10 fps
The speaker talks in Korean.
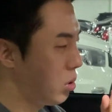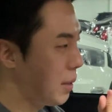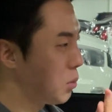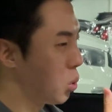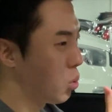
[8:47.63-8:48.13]

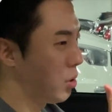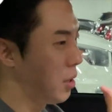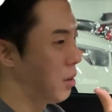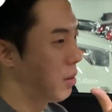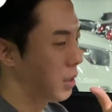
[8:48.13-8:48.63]
참
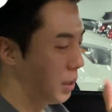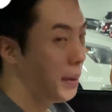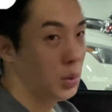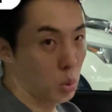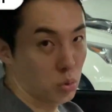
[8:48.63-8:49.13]
좋고요
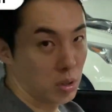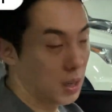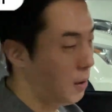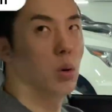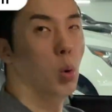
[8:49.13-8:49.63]
금액 좋고요